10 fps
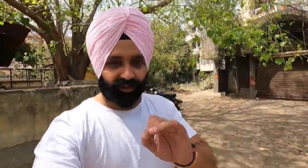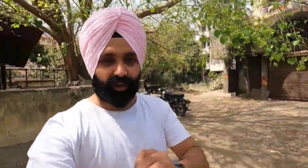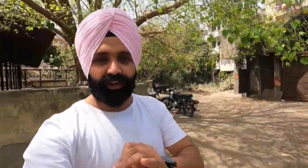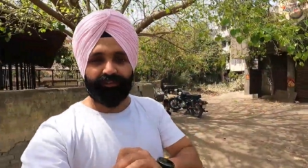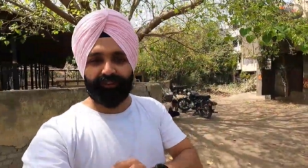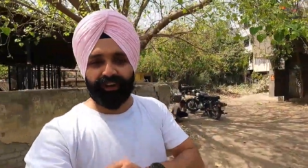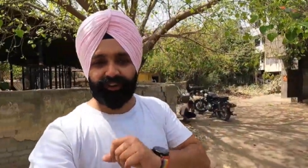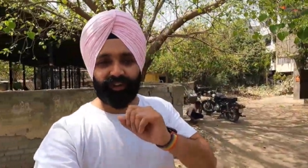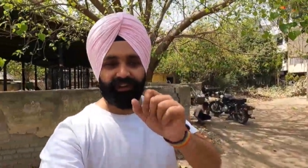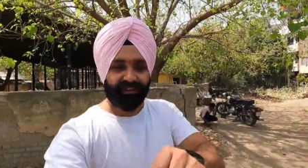रॉयल
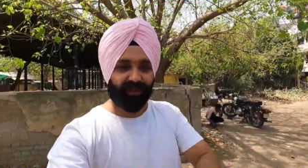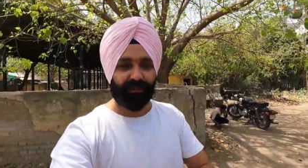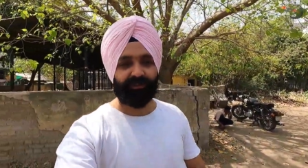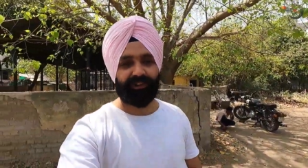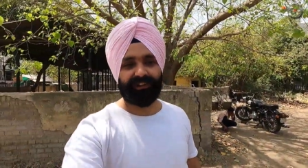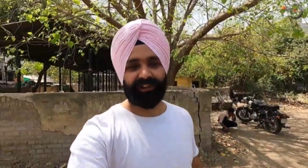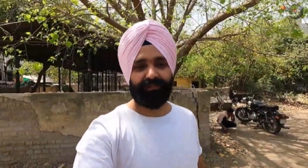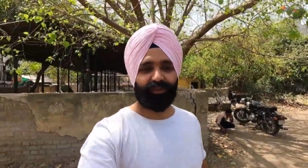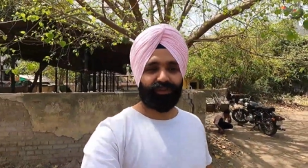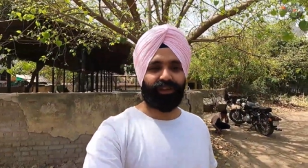इनफील्ड का ओरिजिनल मैं फ़र्स्ट
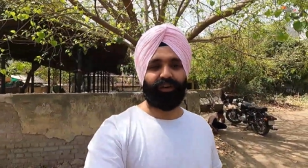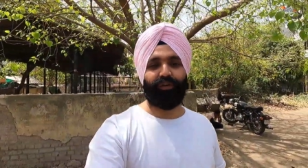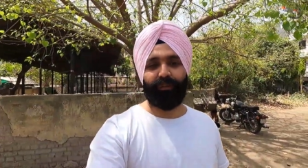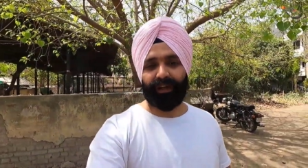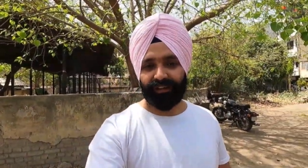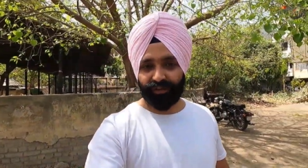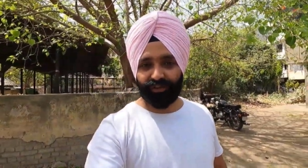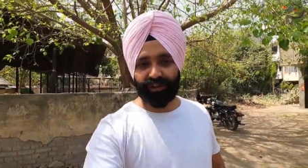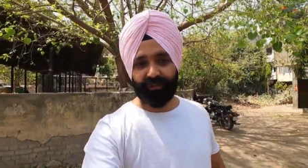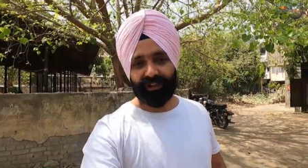टाइम यूज़ कर रहा हूँ पहले जो
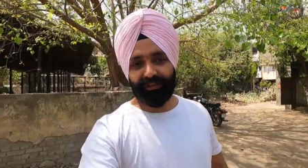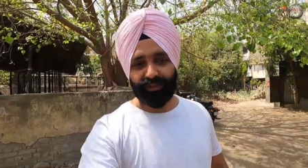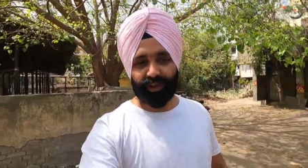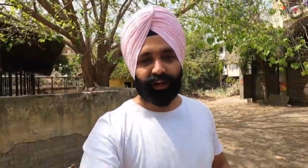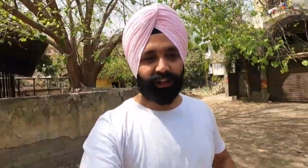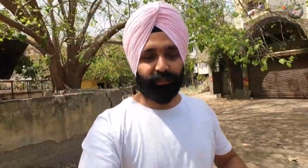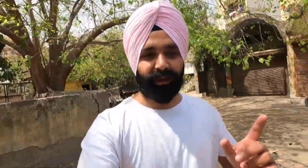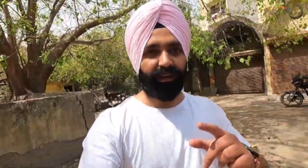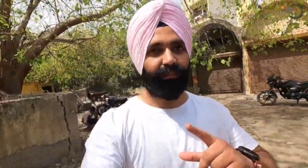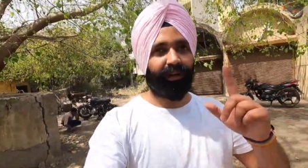उनसे मैं यूज़ कर रहा था
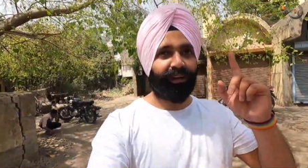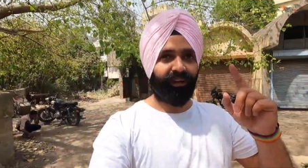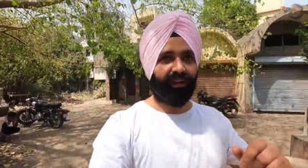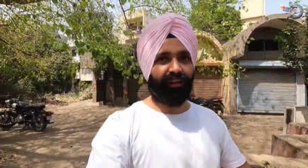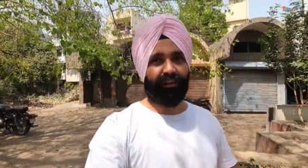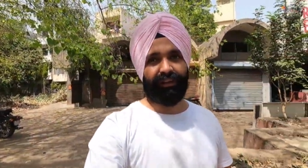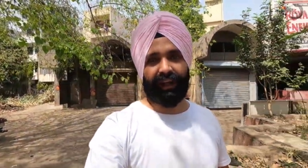पहले मैंने